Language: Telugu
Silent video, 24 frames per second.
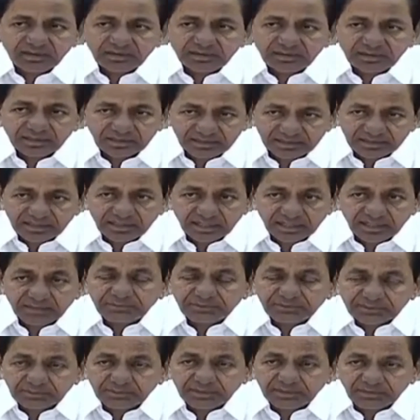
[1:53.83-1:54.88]
ఎందుకంటే
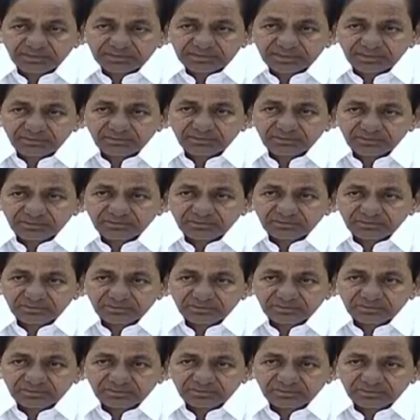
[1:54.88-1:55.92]
లేకపోతే మనం అసలు
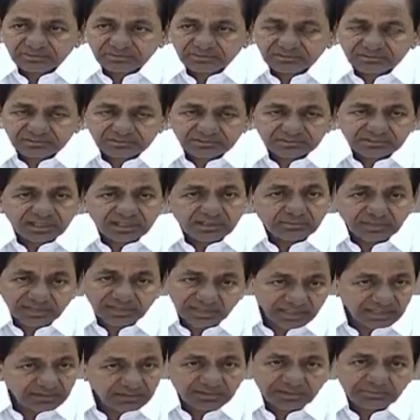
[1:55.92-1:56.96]
చాలా
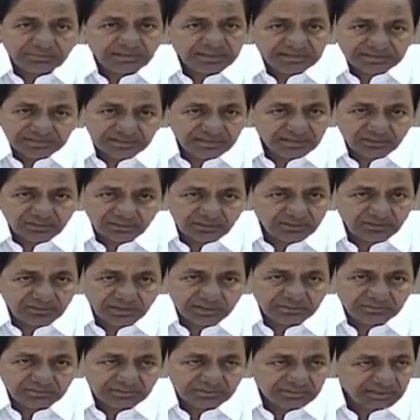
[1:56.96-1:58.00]
భయంకరమైన పరిస్థితులు ఎదుర్కొనే
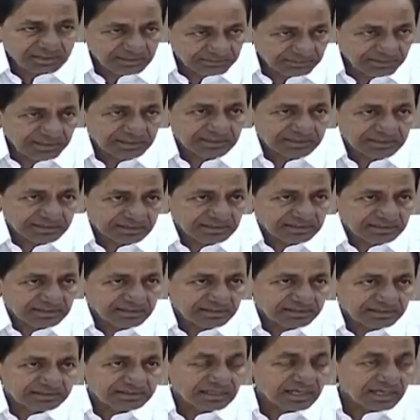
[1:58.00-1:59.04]
వాళ్ళం ఈపాటికి
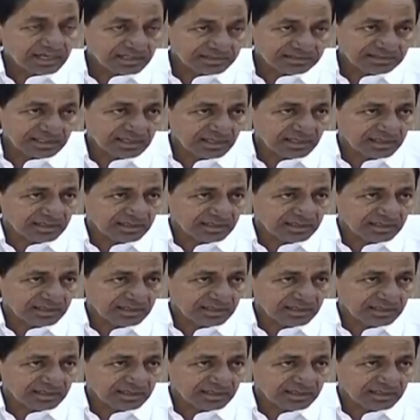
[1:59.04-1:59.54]
చాలా చాలా